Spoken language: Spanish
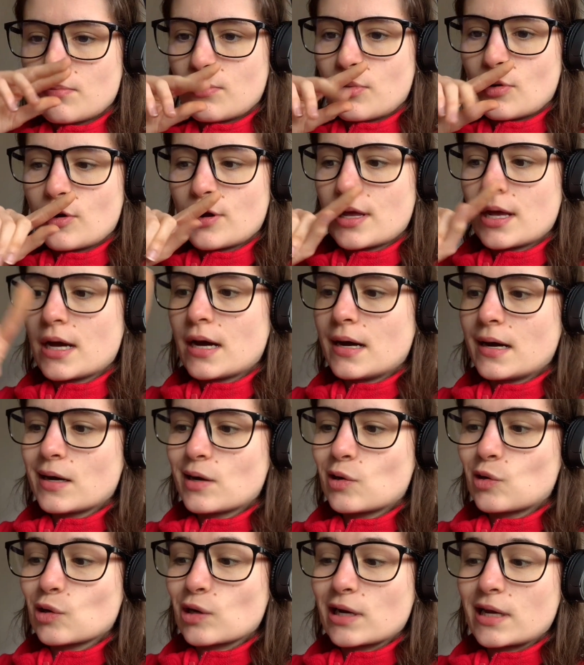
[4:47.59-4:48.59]
Voy a
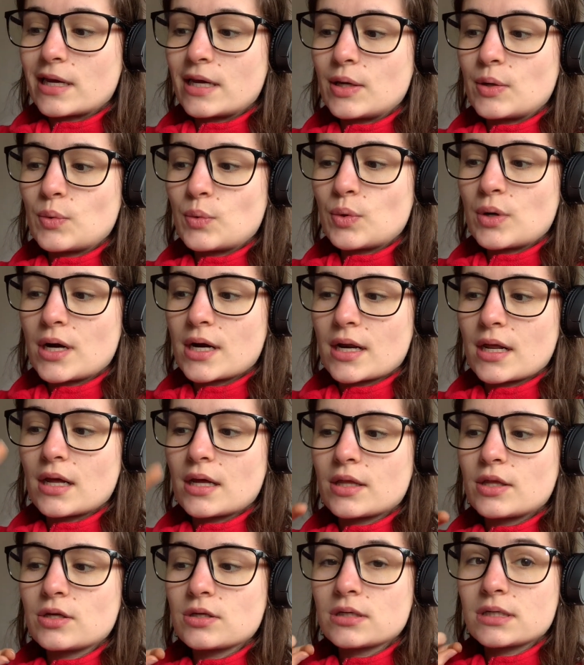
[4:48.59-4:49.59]
corregir una
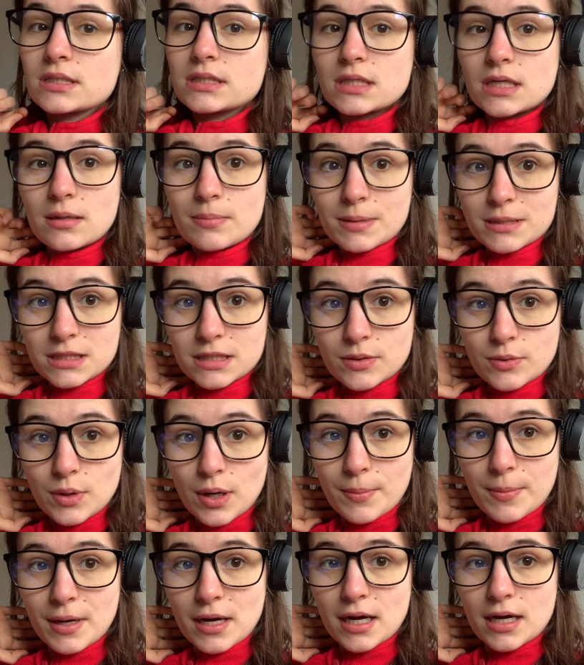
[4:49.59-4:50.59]
reacción que se le pasé a una
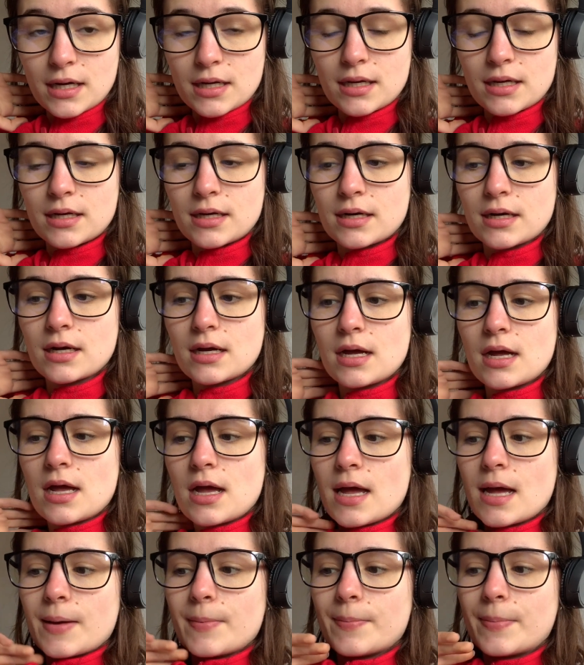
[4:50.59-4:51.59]
amiga ayer
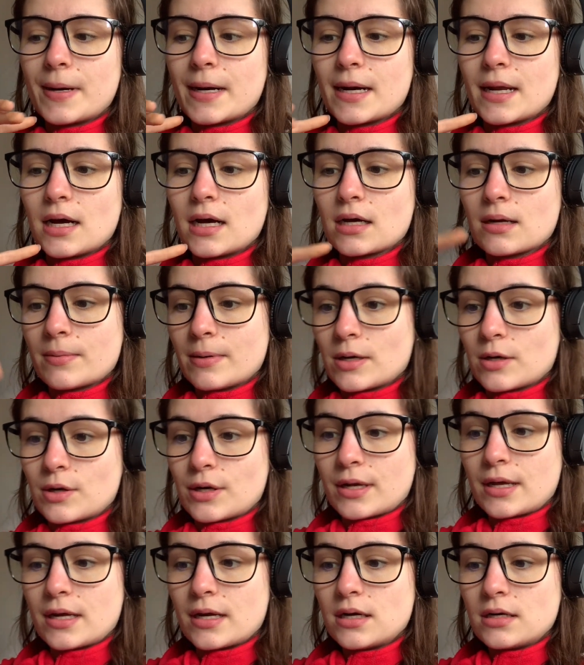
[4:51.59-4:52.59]
para que me la
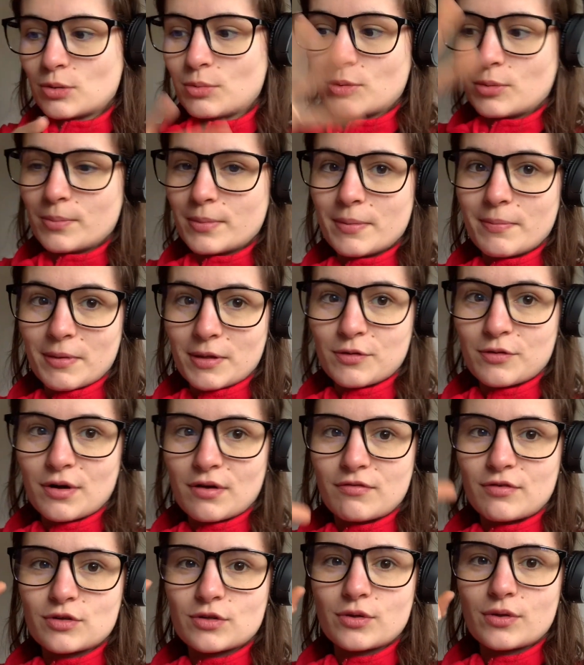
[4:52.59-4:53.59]
corrigiera, como me mandó una
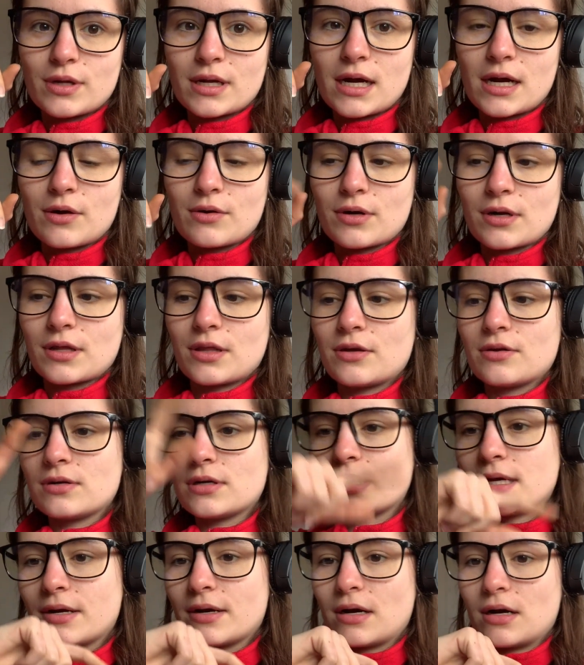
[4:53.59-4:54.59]
foto de la corrección
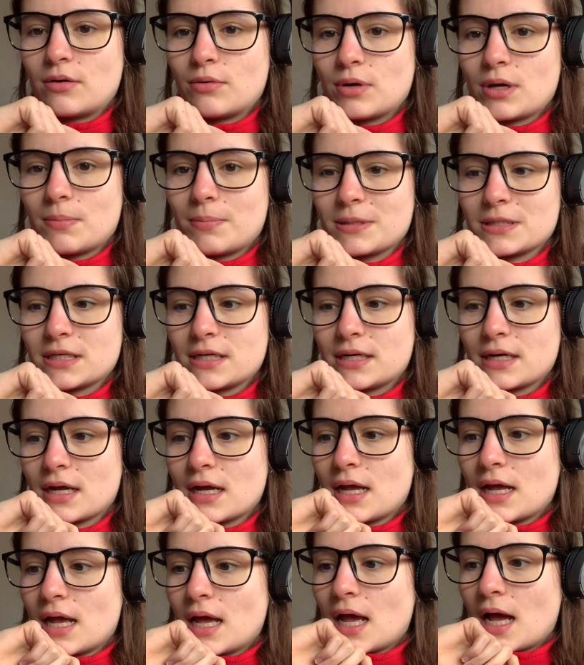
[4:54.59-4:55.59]
y ahora la voy a pasar
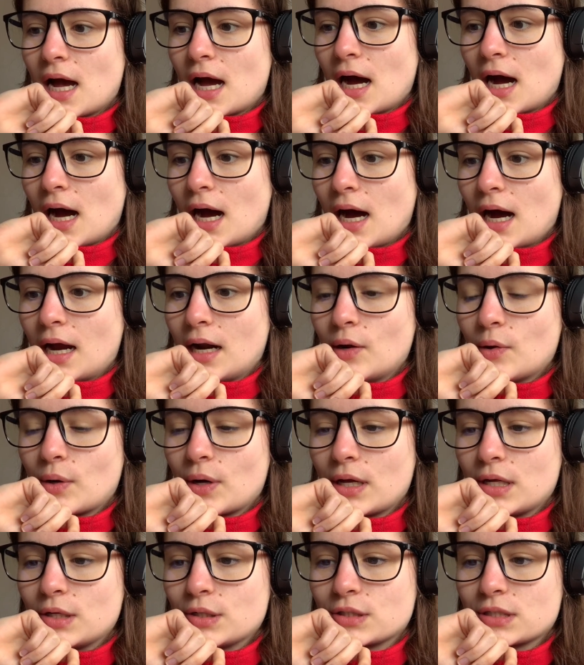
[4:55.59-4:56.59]
a lo que
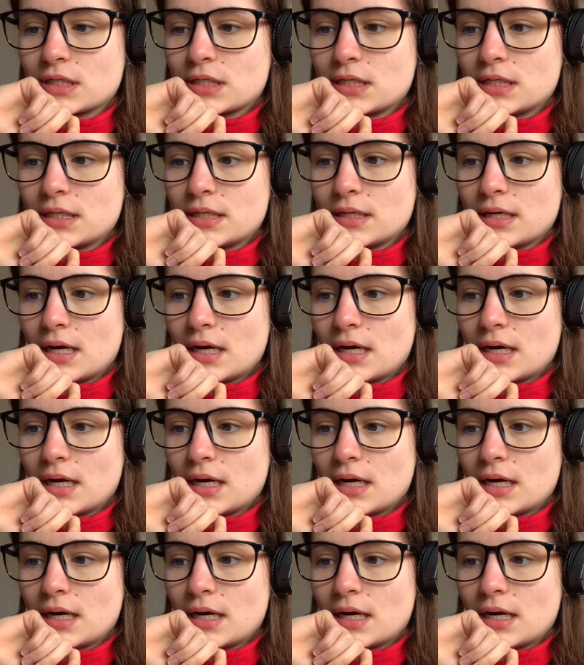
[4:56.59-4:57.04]
yo escribí,